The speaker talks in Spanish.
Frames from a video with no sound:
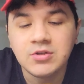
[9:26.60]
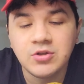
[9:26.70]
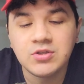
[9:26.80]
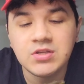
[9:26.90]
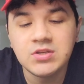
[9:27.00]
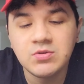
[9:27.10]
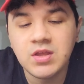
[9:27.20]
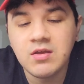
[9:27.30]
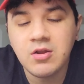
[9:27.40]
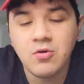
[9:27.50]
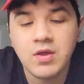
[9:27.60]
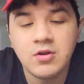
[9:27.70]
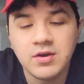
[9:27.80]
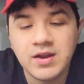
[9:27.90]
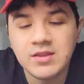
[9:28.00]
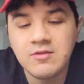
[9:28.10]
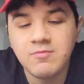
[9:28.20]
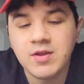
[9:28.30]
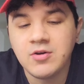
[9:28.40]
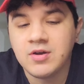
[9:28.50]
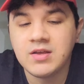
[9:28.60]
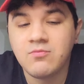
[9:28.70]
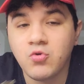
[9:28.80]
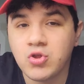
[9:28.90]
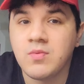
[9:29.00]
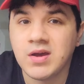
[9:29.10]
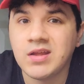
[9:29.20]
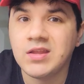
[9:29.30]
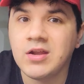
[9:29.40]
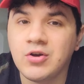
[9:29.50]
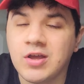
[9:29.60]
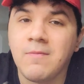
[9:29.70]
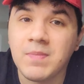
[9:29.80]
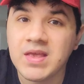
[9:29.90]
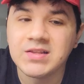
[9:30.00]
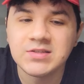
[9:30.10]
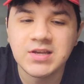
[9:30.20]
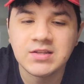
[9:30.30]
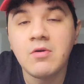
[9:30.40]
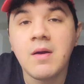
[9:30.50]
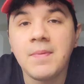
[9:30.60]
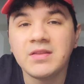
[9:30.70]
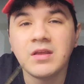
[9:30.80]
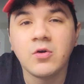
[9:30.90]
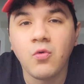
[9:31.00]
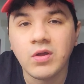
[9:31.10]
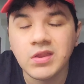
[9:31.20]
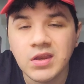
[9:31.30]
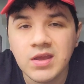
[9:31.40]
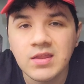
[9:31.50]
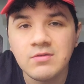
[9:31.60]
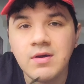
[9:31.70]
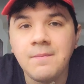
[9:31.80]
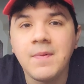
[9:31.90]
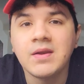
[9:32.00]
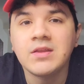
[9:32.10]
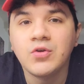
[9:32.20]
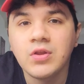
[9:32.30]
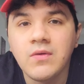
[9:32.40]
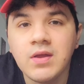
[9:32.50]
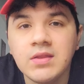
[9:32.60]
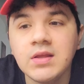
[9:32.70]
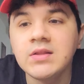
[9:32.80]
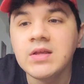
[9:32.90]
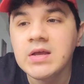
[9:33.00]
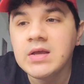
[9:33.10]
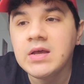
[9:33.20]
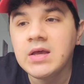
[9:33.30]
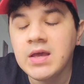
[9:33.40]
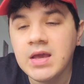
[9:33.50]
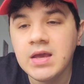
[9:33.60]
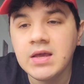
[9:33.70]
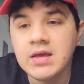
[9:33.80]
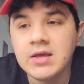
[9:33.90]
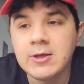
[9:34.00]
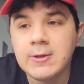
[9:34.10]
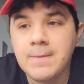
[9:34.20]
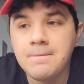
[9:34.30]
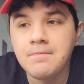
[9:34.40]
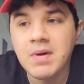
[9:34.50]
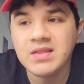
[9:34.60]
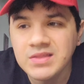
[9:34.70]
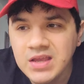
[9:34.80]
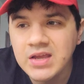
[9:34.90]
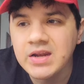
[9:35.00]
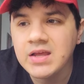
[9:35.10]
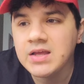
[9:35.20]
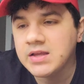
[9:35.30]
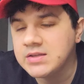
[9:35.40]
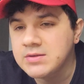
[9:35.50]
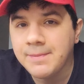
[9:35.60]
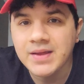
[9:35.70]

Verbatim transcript: no sé si ustedes lo vieron grande, pero es mucho más grande de lo que piensan. Tiene una parte de juguetería, tiene una parte donde venden eh, manteles,